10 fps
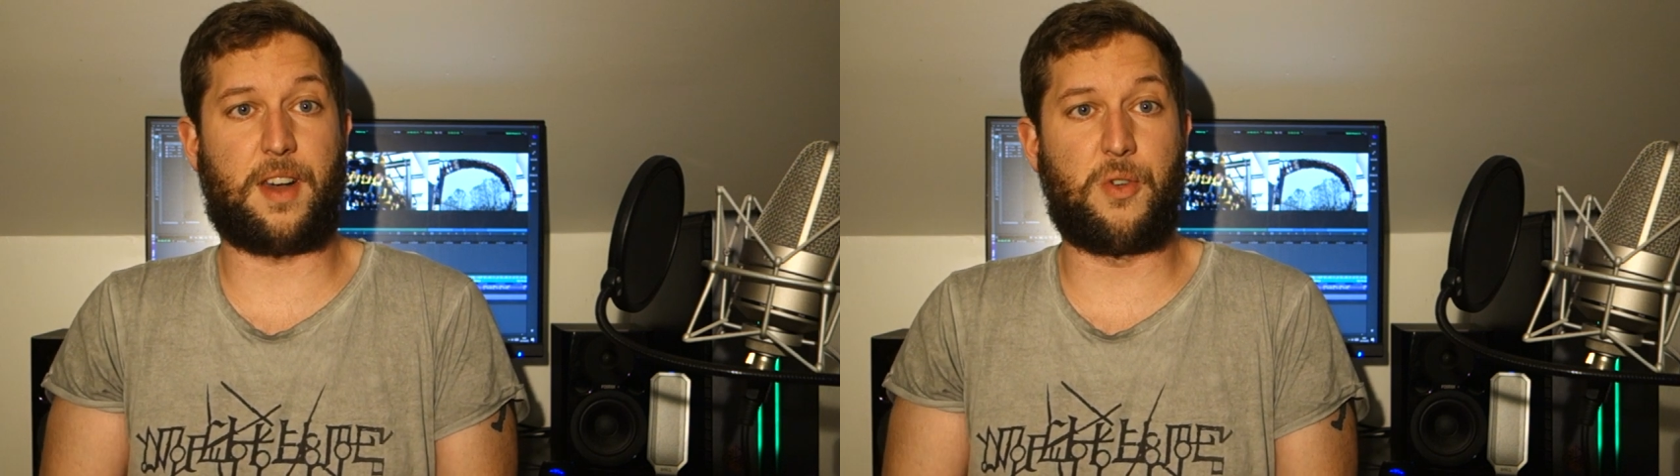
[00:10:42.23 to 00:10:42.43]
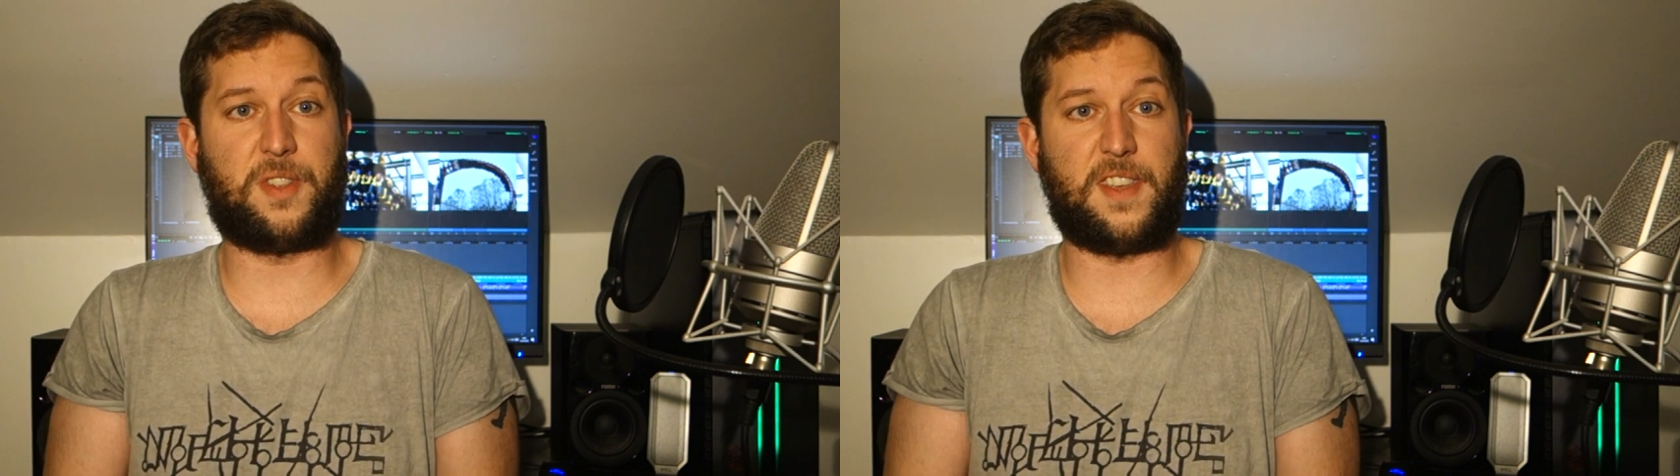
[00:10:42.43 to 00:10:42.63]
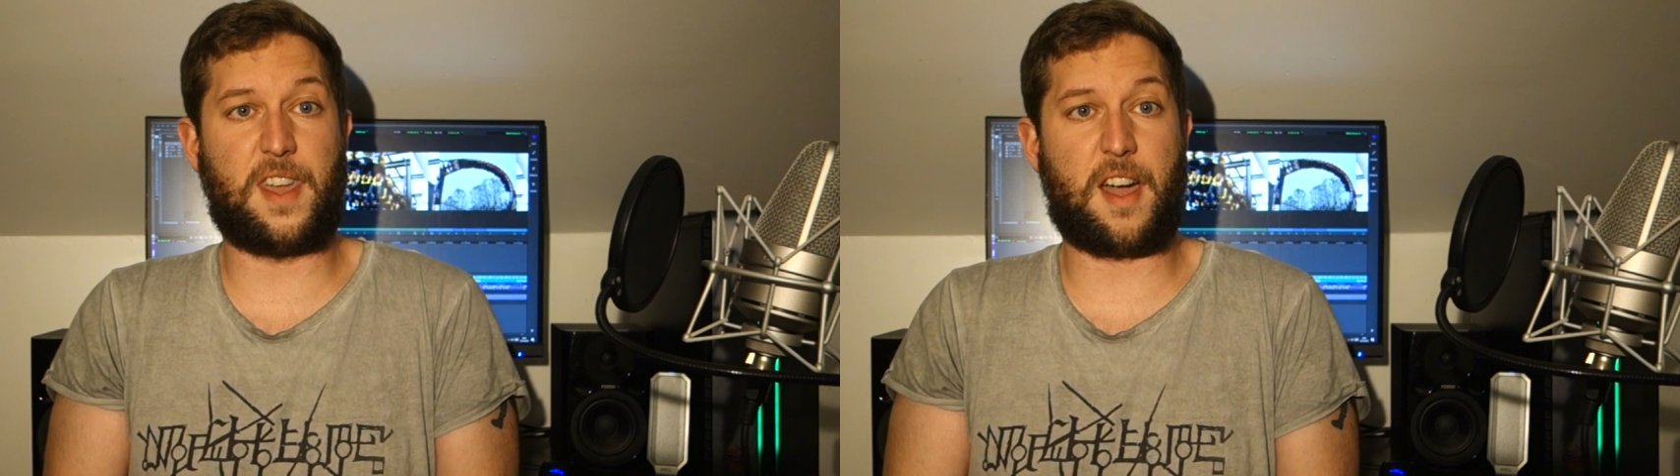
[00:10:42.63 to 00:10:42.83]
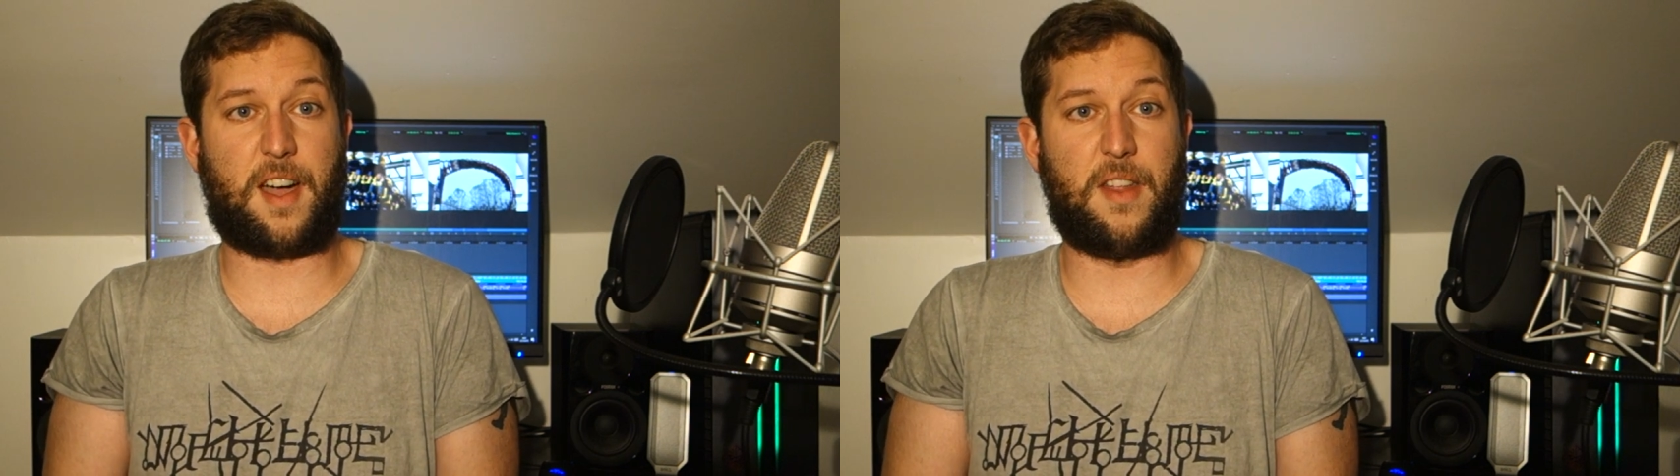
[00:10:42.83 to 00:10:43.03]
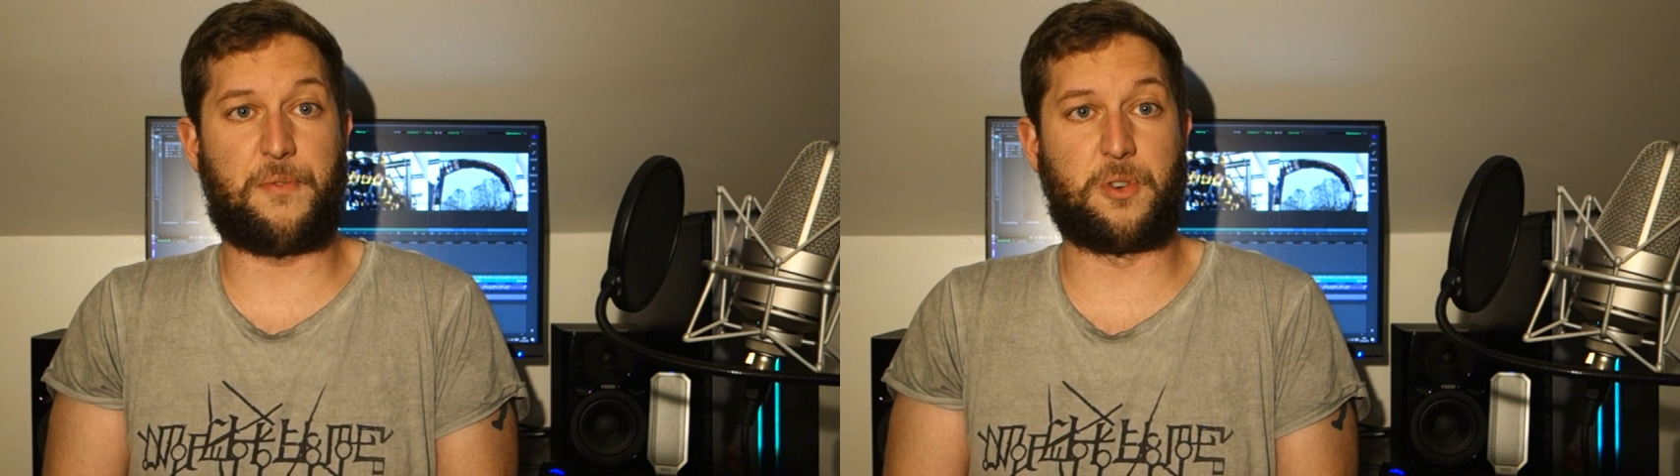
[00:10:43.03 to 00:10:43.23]

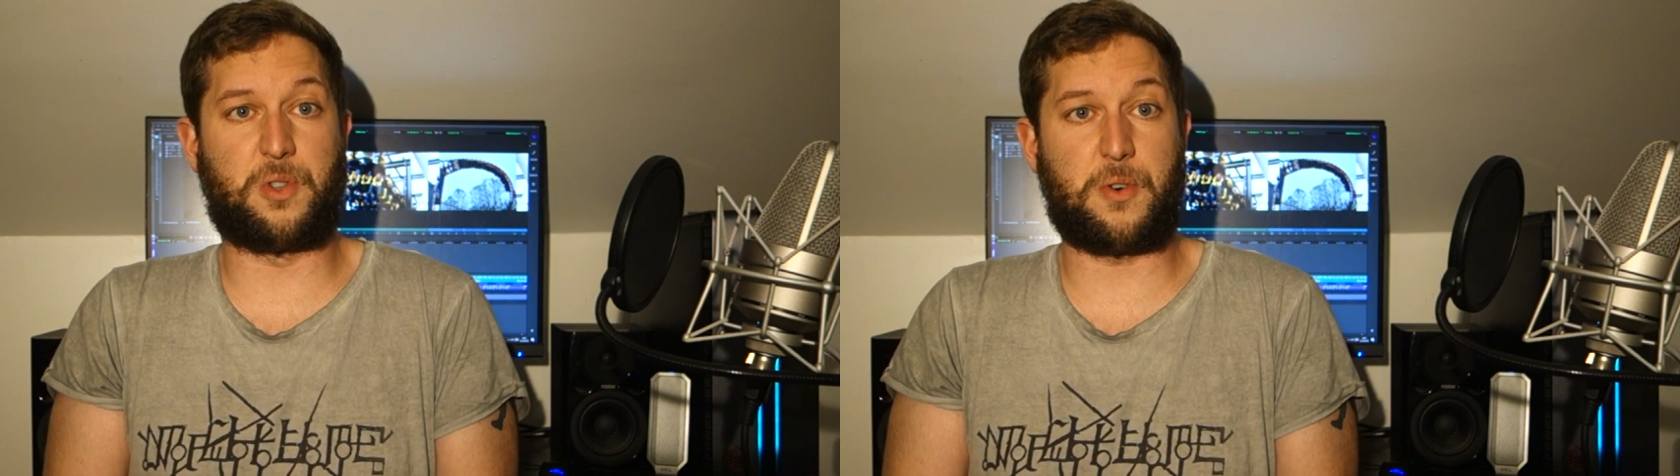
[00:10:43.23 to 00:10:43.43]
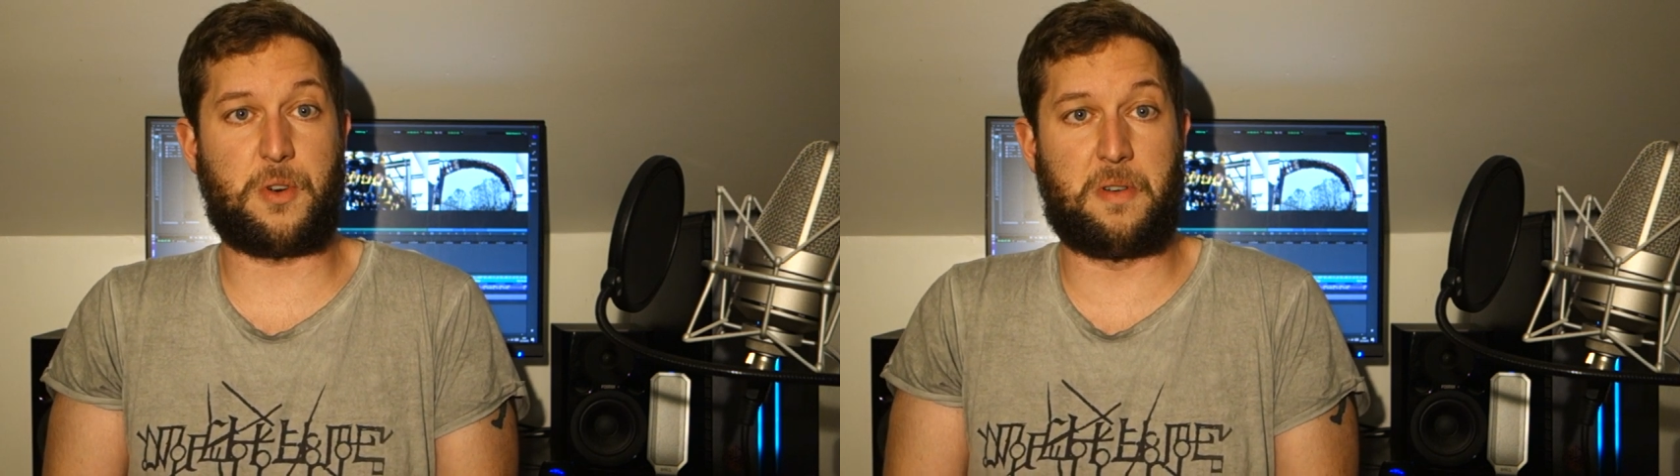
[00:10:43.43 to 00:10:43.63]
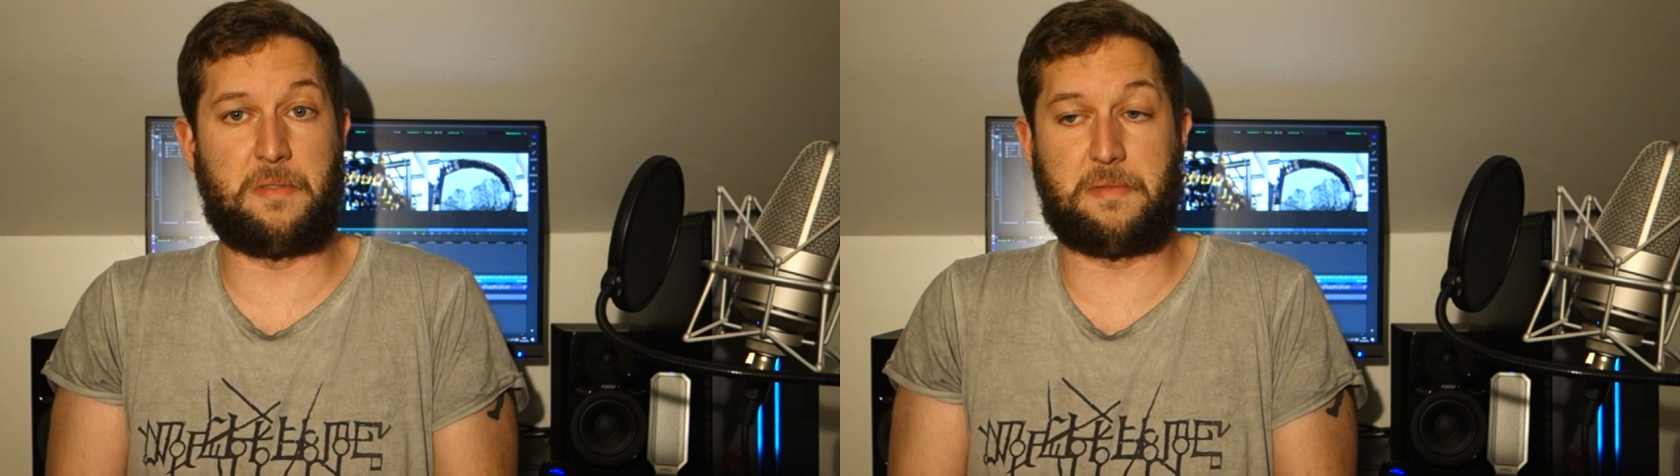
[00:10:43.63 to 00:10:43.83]
l'ETR et les photos,